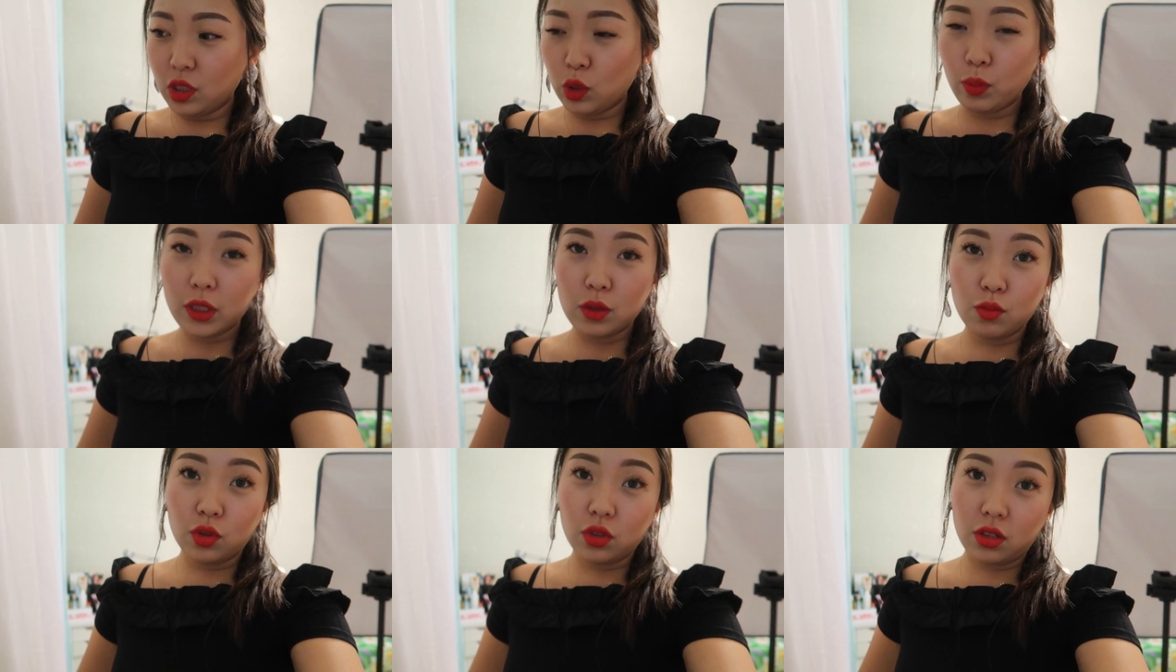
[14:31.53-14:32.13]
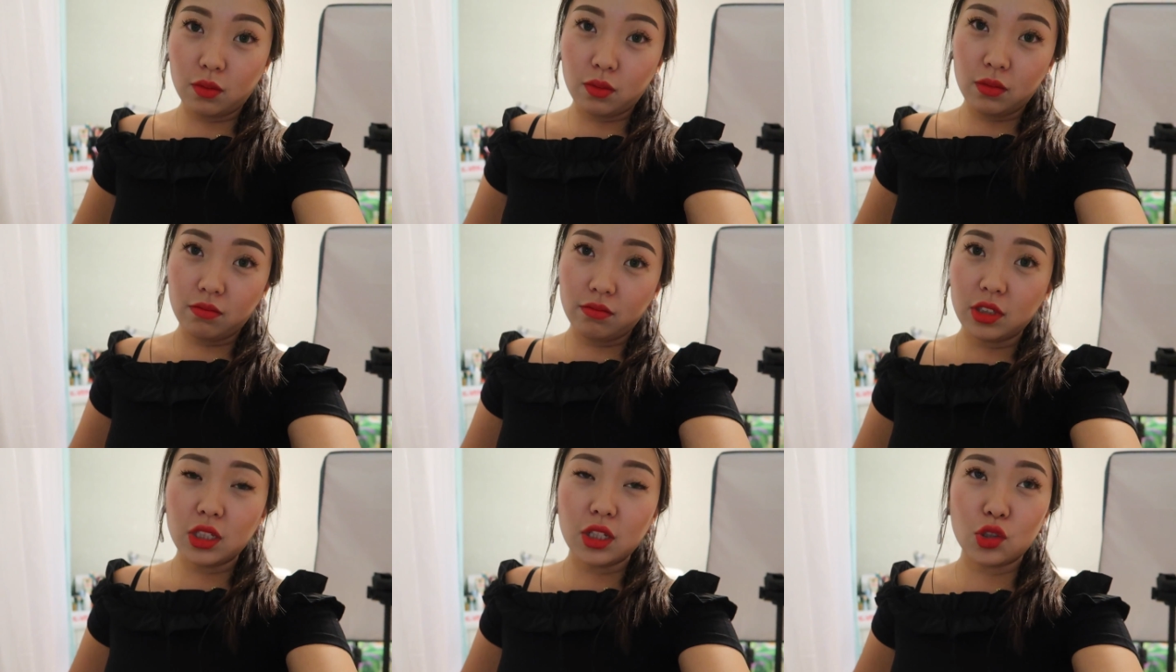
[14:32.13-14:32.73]
Ну,
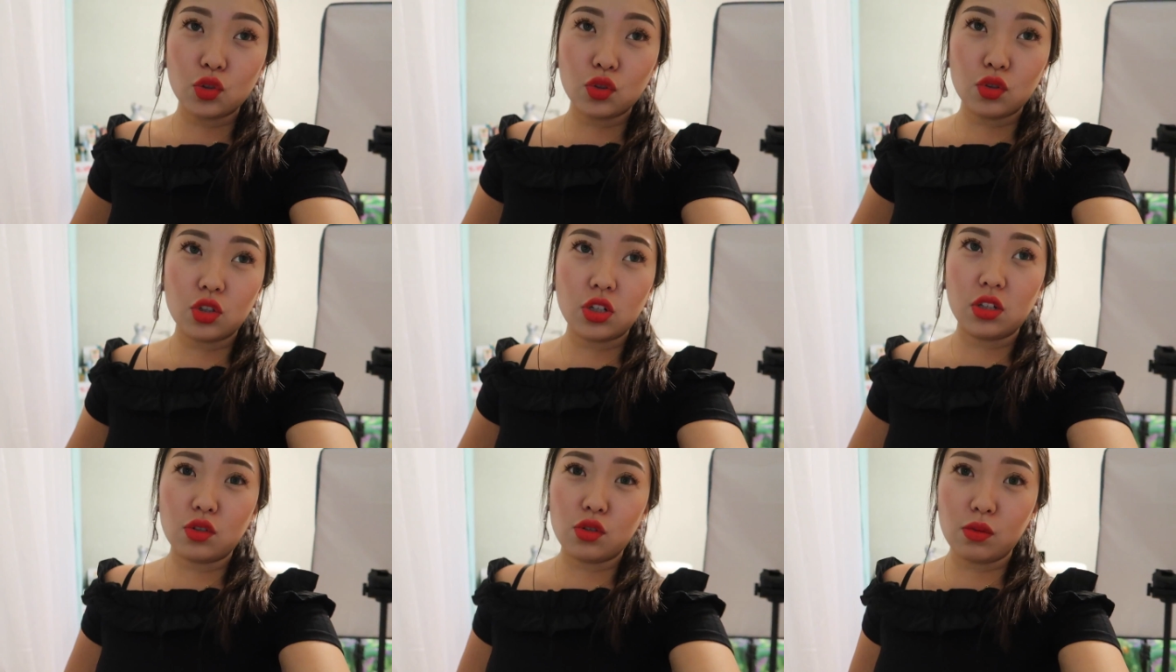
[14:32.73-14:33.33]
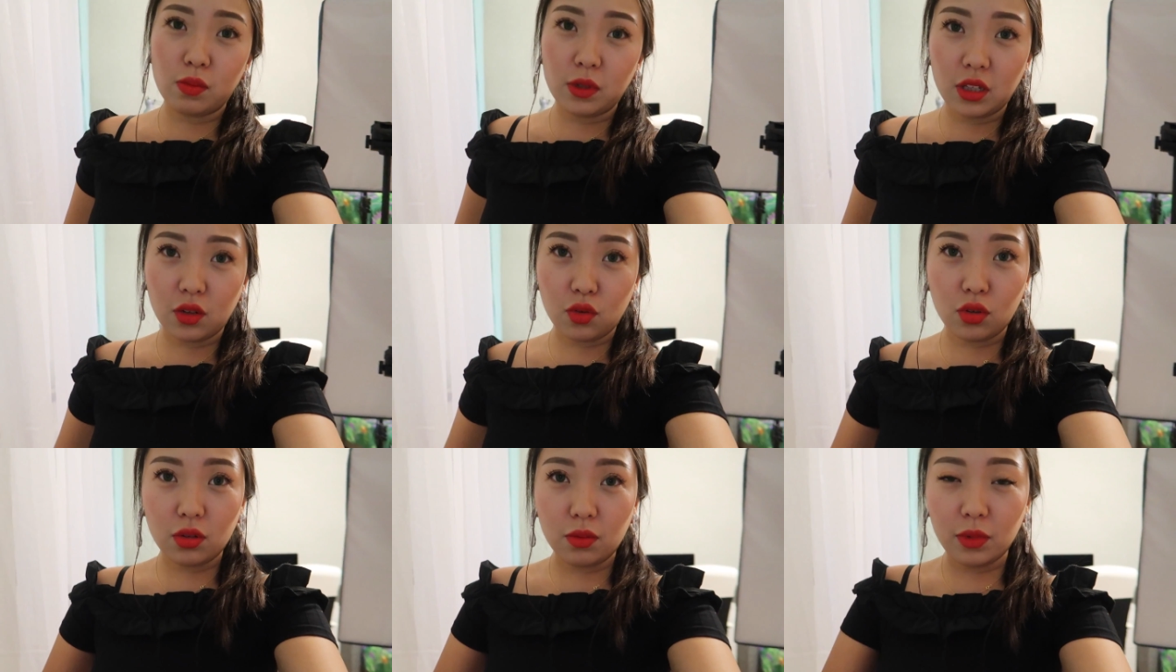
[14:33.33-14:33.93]
посмотрим. Сержу тоже особо
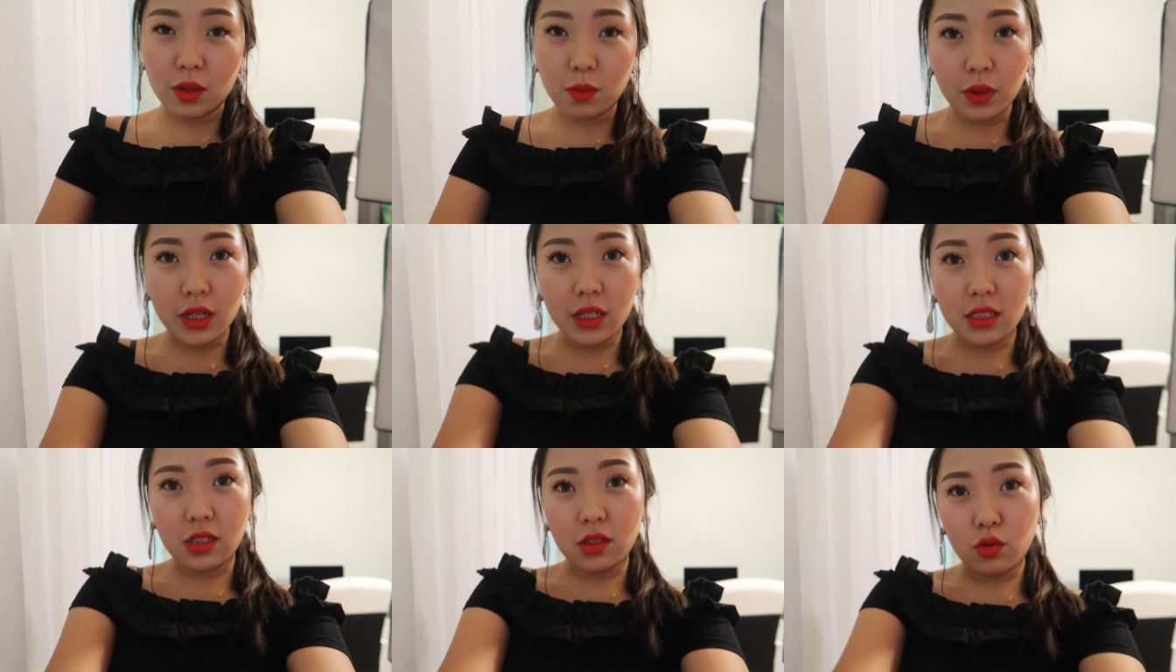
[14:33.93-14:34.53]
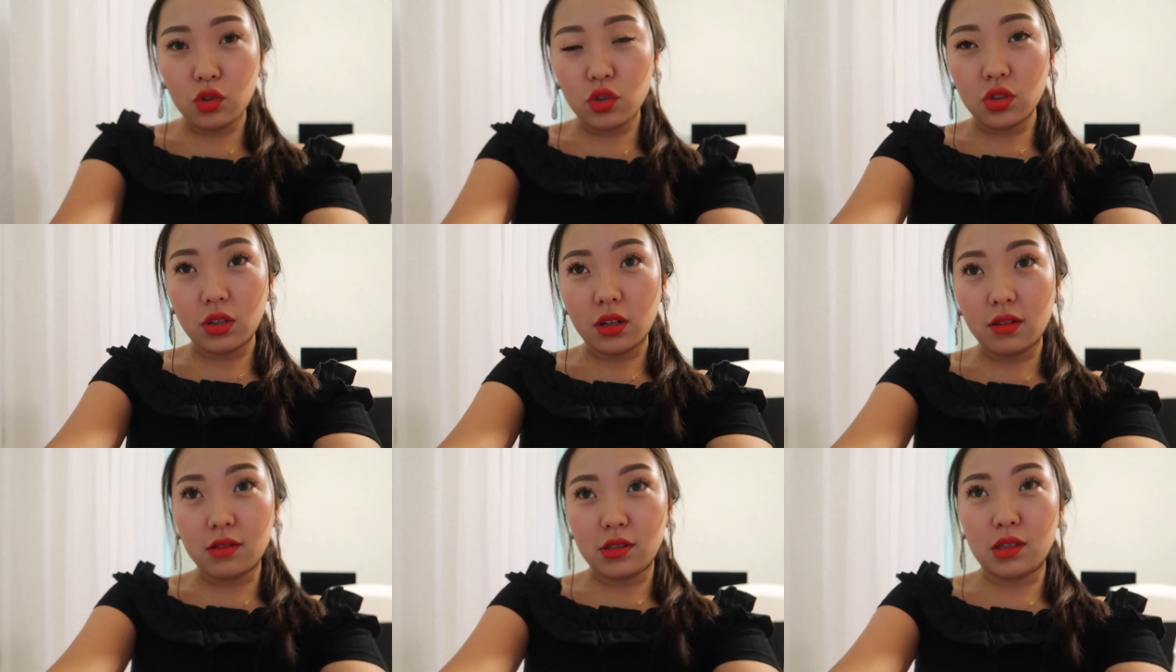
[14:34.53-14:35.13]
такое мероприятие не очень
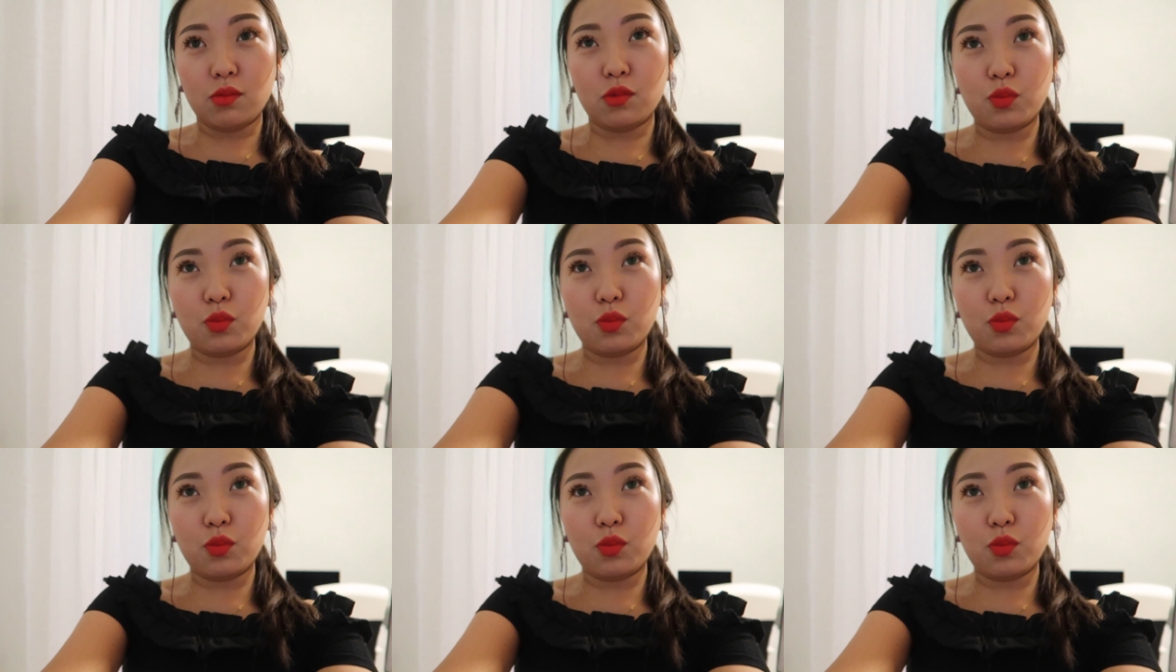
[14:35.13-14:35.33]
нравится.